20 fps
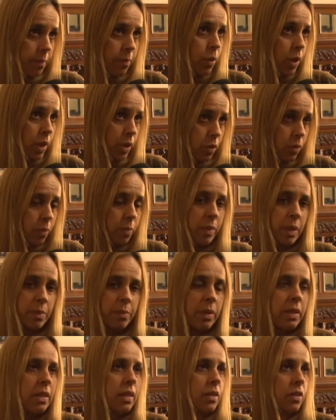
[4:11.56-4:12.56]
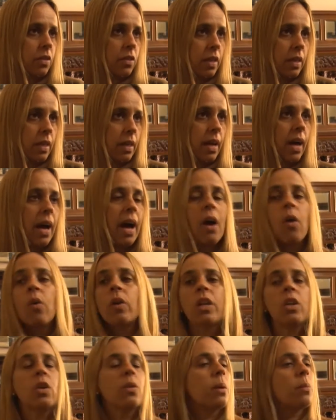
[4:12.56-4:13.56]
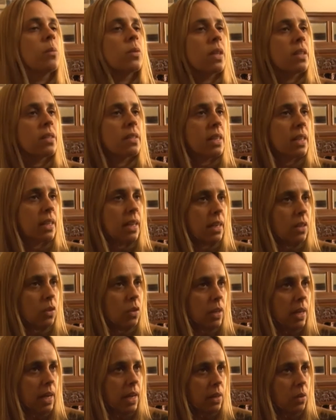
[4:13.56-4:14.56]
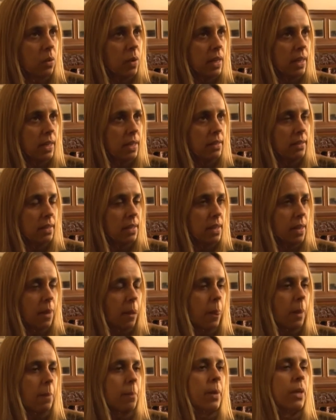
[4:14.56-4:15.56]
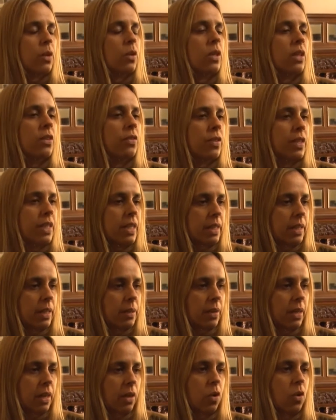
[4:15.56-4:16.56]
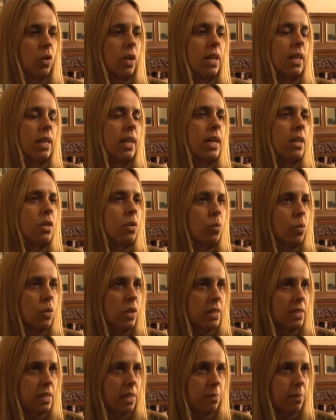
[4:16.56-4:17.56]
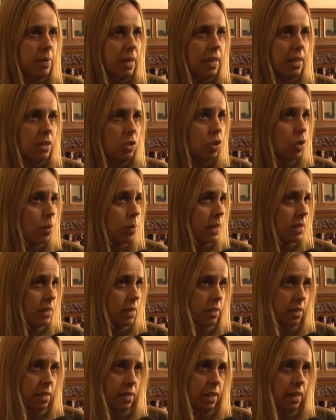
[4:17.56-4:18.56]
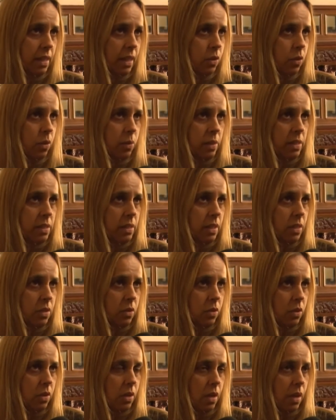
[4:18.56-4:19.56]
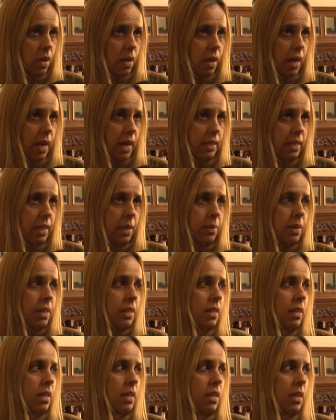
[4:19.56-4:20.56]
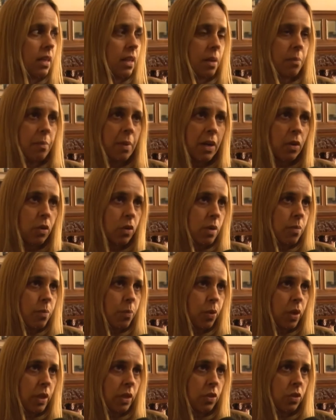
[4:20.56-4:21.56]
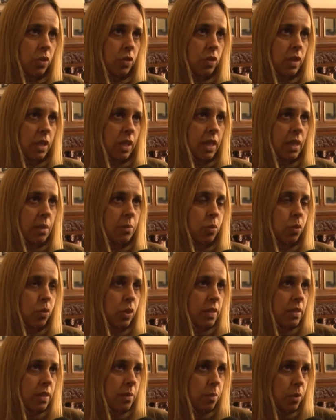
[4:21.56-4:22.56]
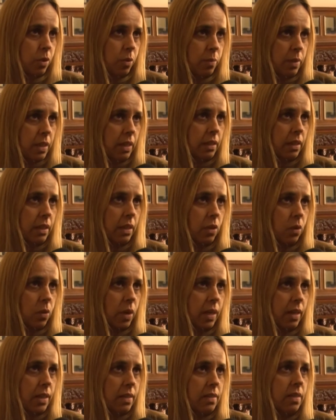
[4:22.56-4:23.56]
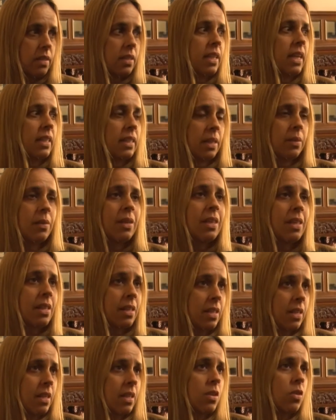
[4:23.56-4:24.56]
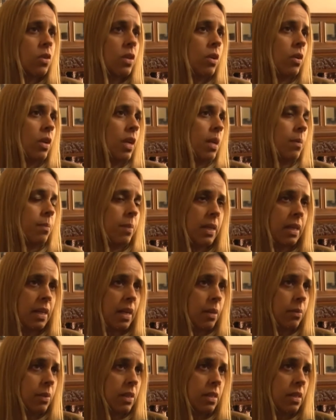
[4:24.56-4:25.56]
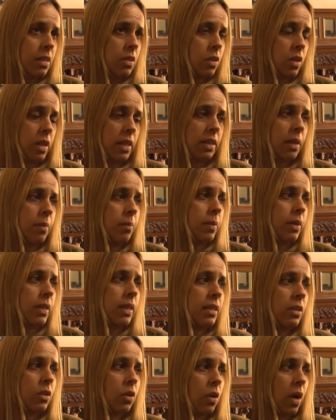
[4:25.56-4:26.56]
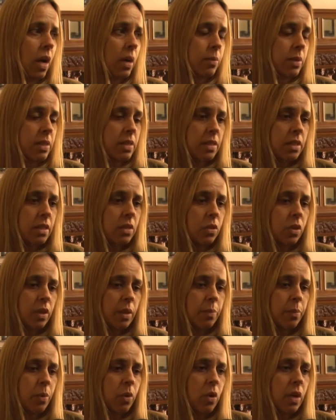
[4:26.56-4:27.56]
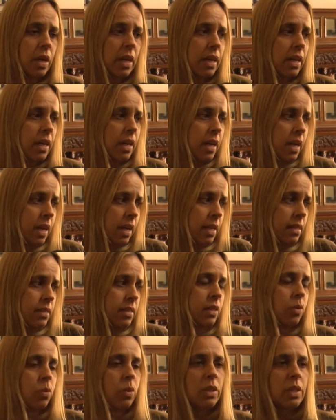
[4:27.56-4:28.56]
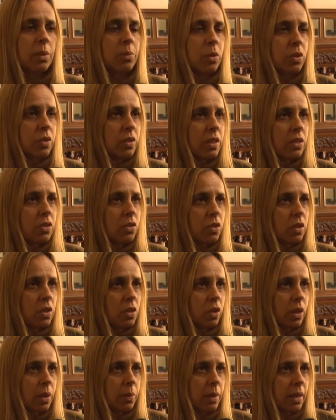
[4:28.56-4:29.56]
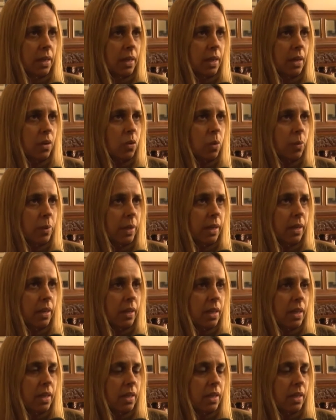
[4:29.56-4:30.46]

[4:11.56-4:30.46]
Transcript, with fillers: Bueno, bienvenido sea. Ahora nos vamos a hacer cargo de las cloacas, pero en definitiva, con el erario municipal dos veces se hace cargo el vecino, a través del pago de impuestos y que el municipio invierte en cloacas y a través del dinero que ahora le piden al vecino. Le están pidiendo al vecino que ponga el 50% de lo que vale la obra.